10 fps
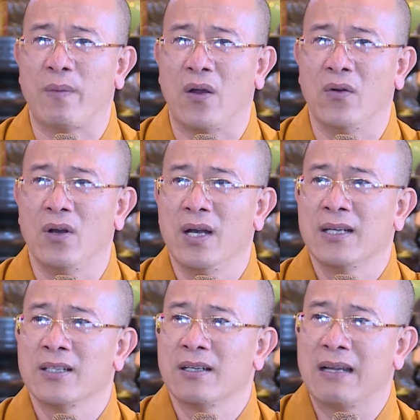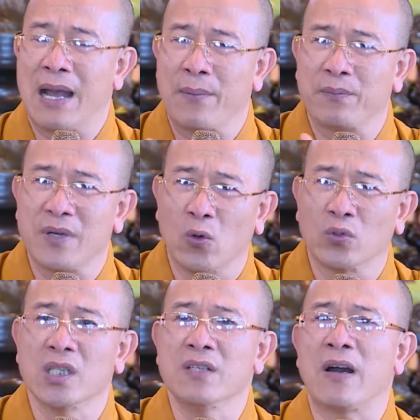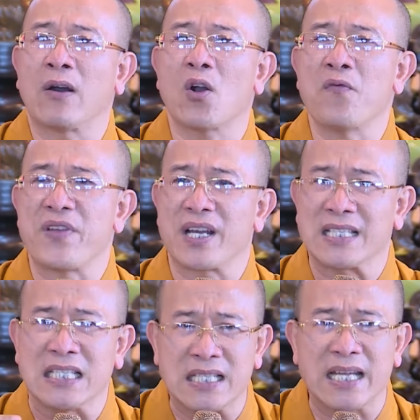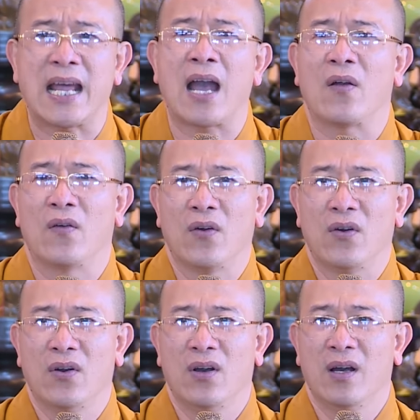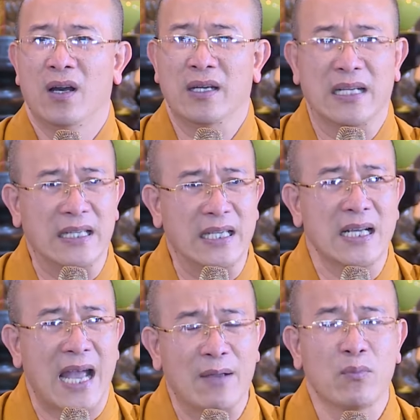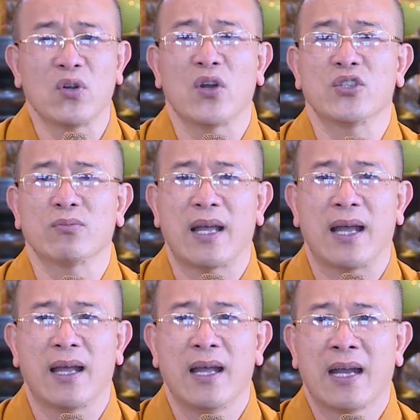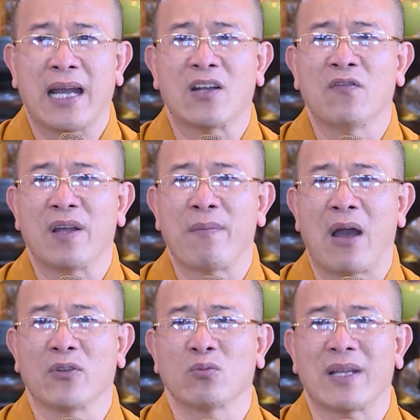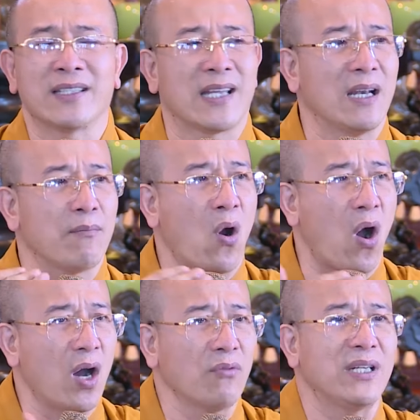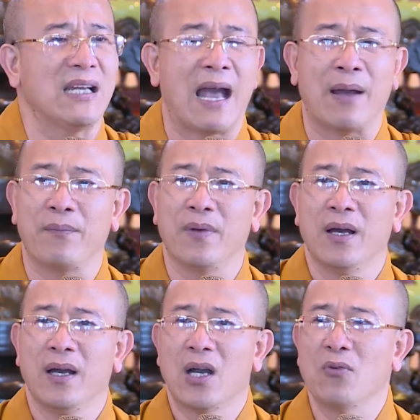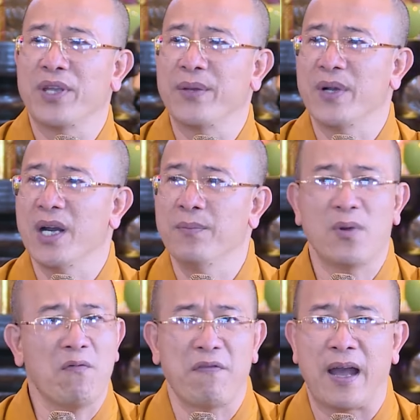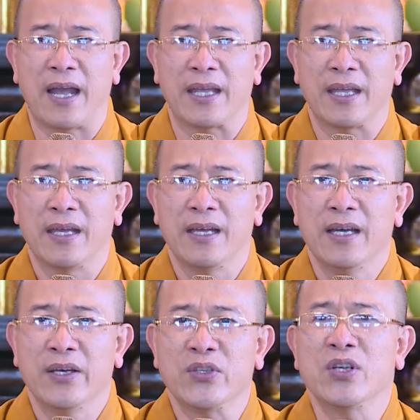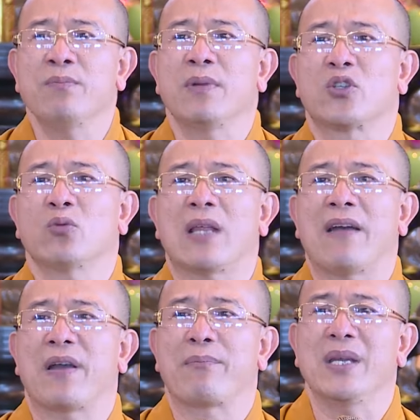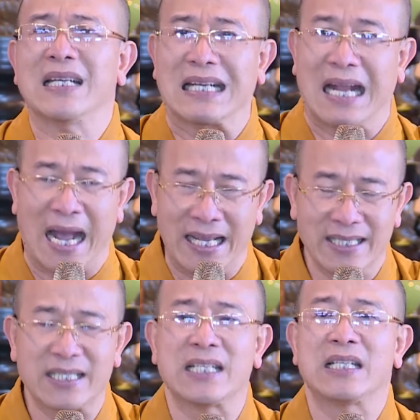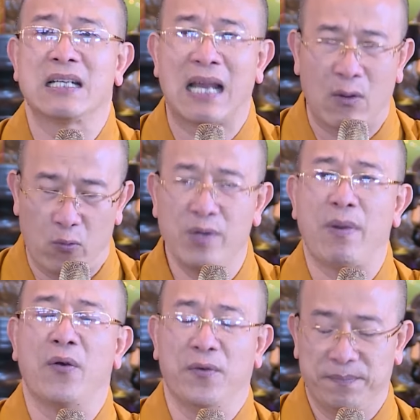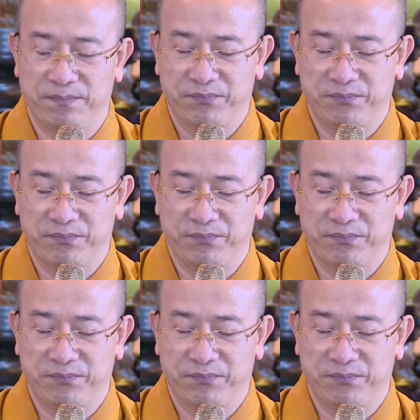quý báu làm đầu tư vào công việc như thế nào ở đây ý ngài muốn nói chúng ta ngài không phải bảo chúng ta như thế là bỏ không đi làm không kiếm cơm không phải nhưng mà chúng ta phải biết cái gì là quý báu